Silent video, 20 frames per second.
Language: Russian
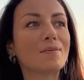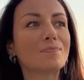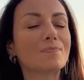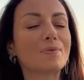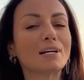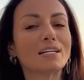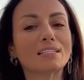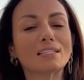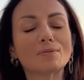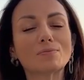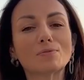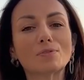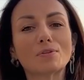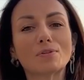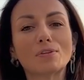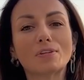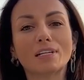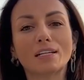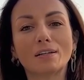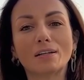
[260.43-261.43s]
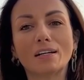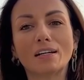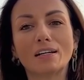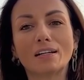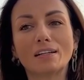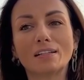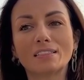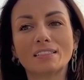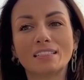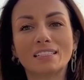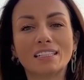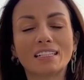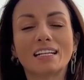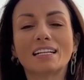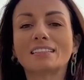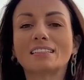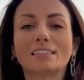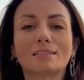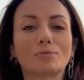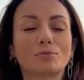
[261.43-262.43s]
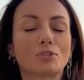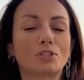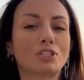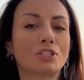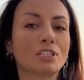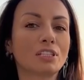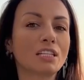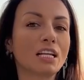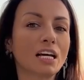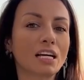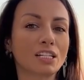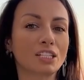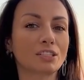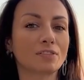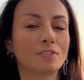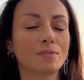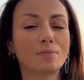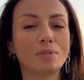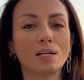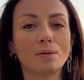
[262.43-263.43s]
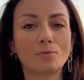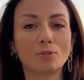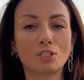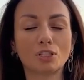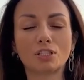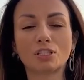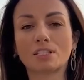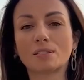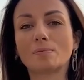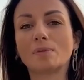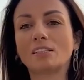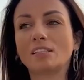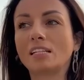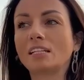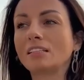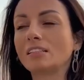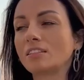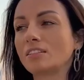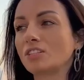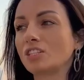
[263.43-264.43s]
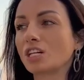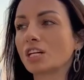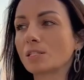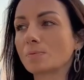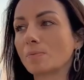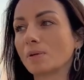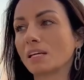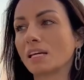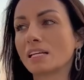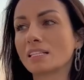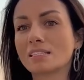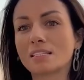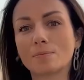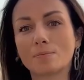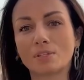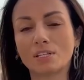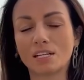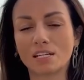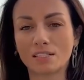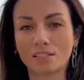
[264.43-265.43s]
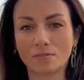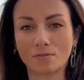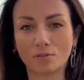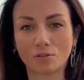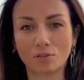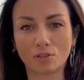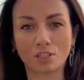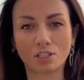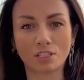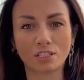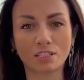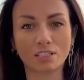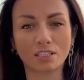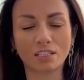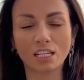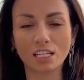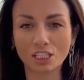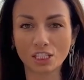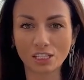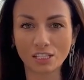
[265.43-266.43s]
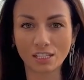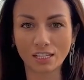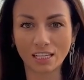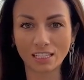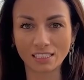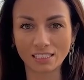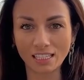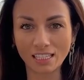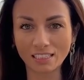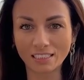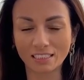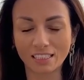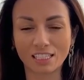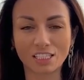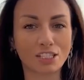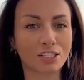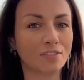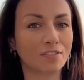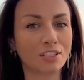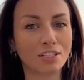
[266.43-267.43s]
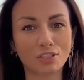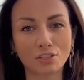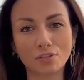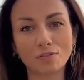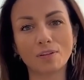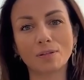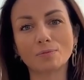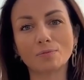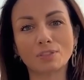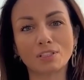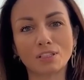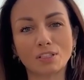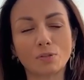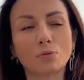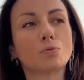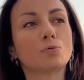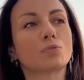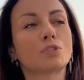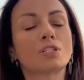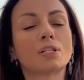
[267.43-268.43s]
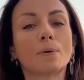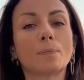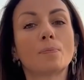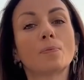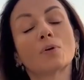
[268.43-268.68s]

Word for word: Поэтому с рерайтером точно так же. Вы меня можете смотреть и сейчас бояться менять свою жизнь, и даже не хотеть, и даже говорить, что вам это не нужно.